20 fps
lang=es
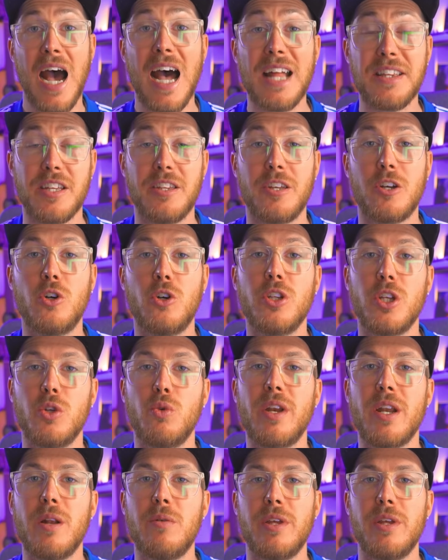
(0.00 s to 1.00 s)
Antes de
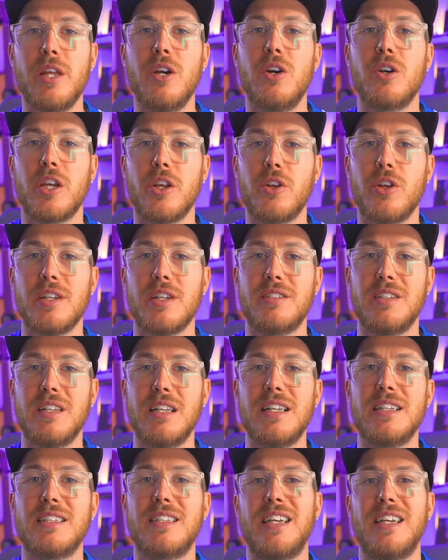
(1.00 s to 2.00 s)
continuar el video quiero
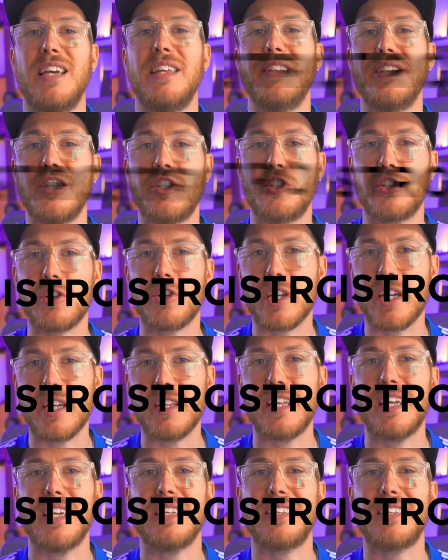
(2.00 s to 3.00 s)
decirles que
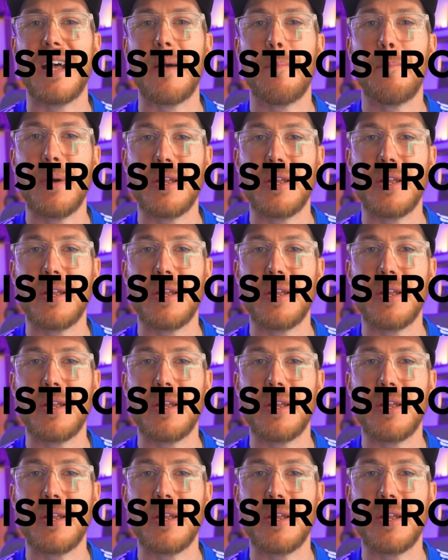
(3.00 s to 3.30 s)
DistroKid está